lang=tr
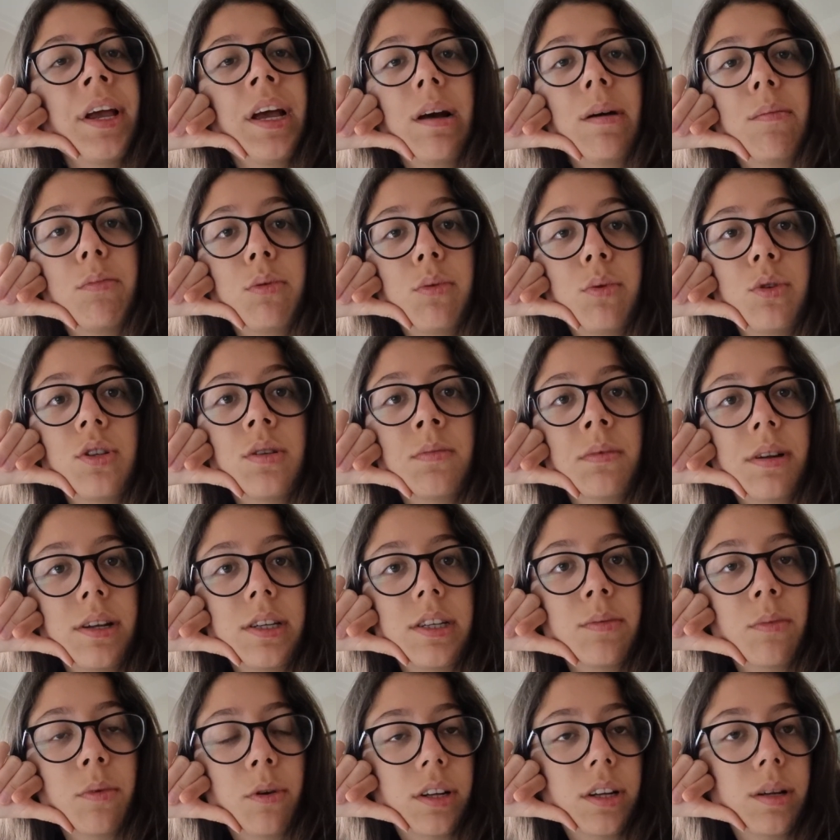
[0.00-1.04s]
Bulacağım
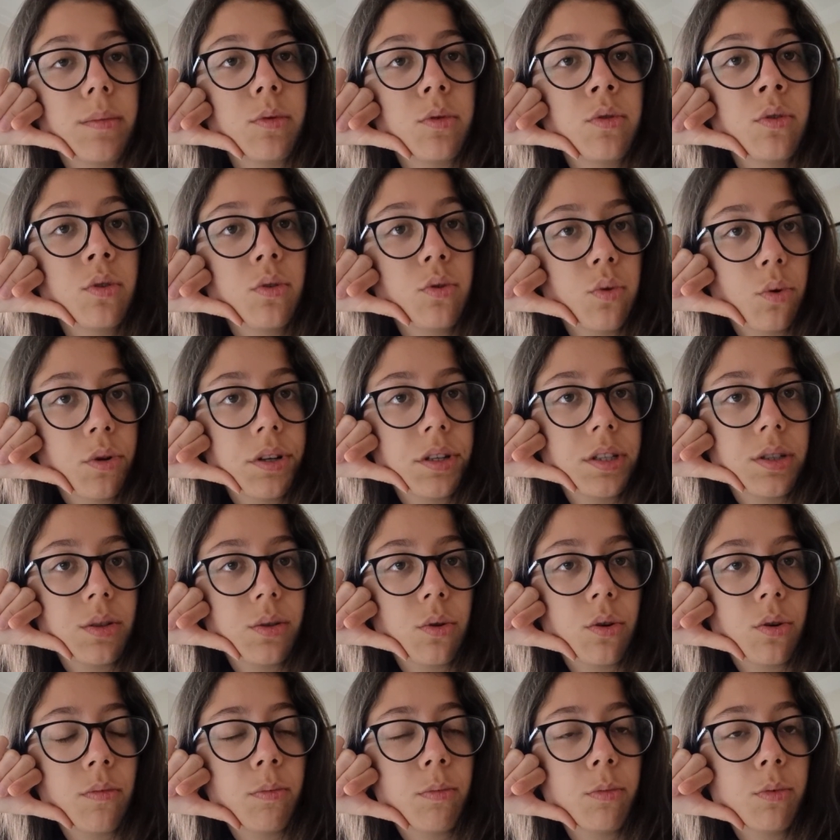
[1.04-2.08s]
alacağım o kitabı çünkü çok
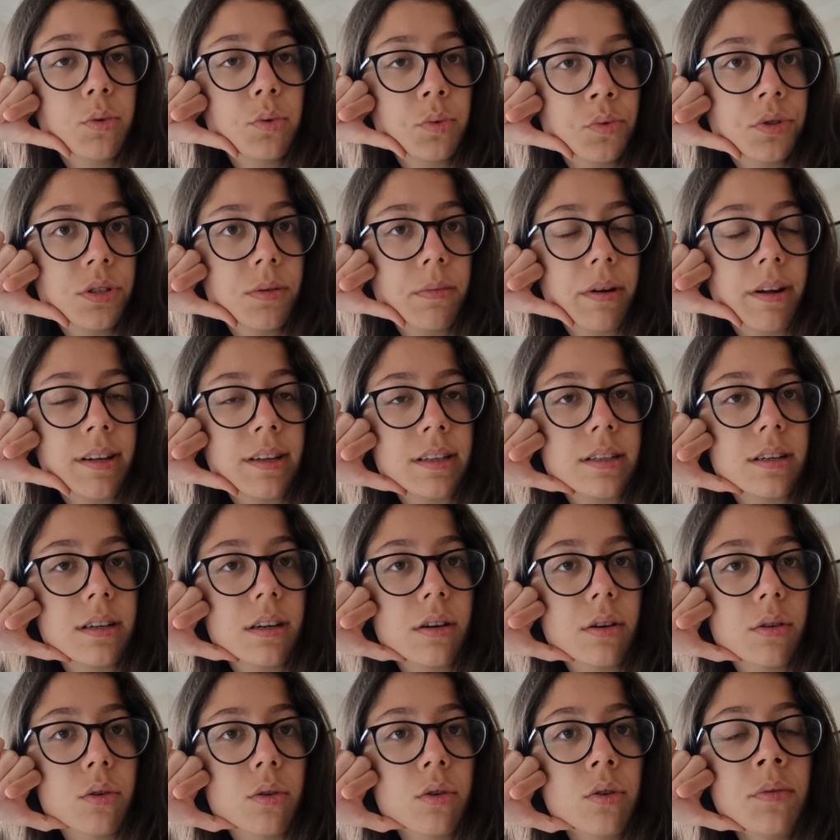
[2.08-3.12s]
istiyorum. Uzun zamandır
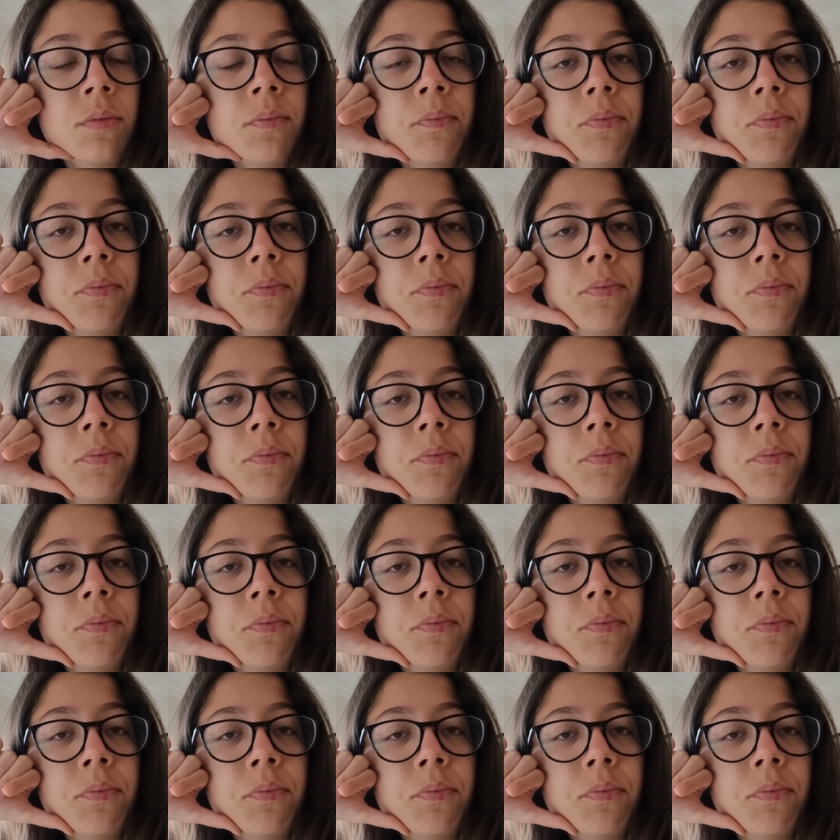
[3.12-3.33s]
arıyorum.